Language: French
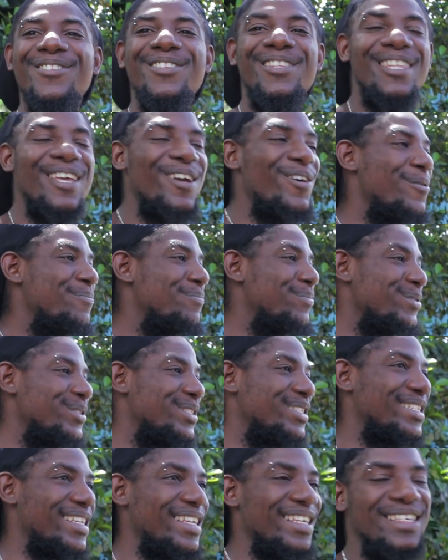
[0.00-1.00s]
Putain, en
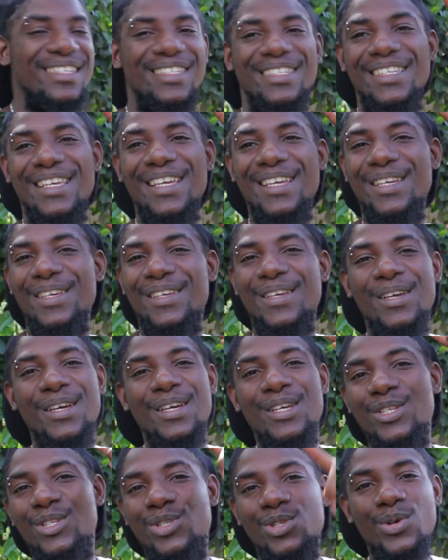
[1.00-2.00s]
plus, c'est
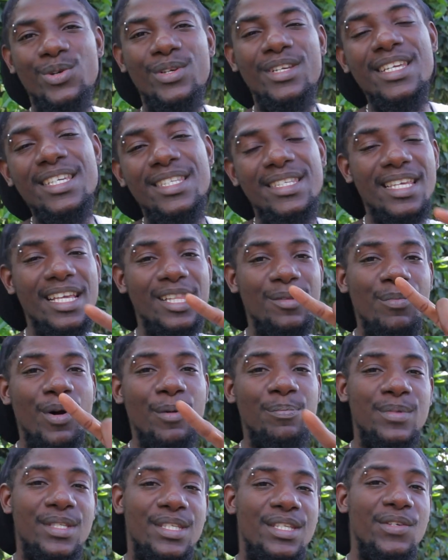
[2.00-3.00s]
c'est au lycée de
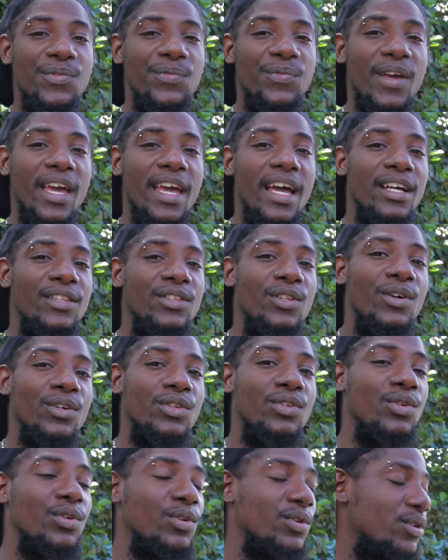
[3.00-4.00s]
mon petit frère.
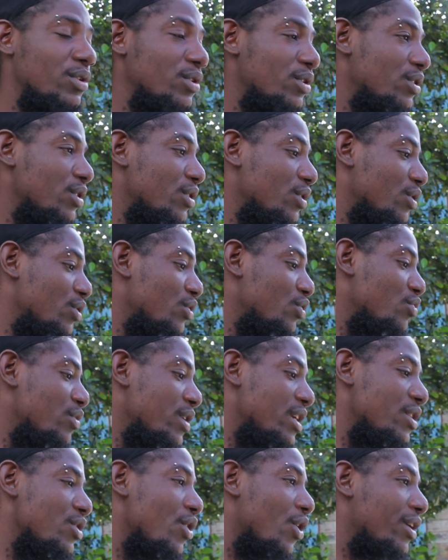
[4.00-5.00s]
Donc, euh,
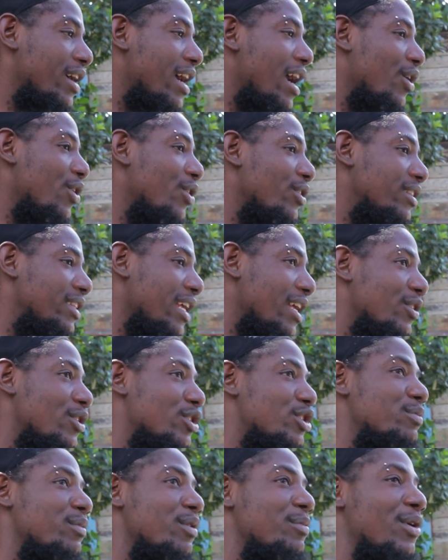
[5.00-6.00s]
lui, il est en quarantaine
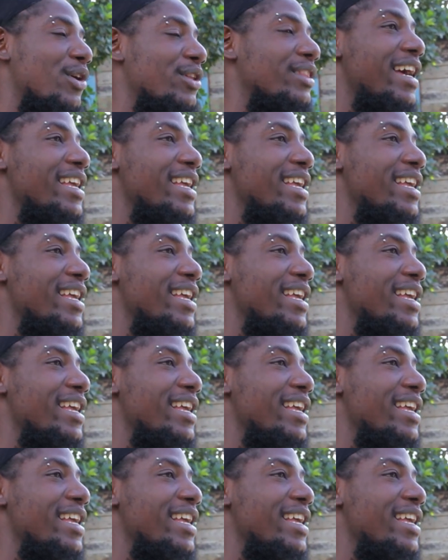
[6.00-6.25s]
en ce moment.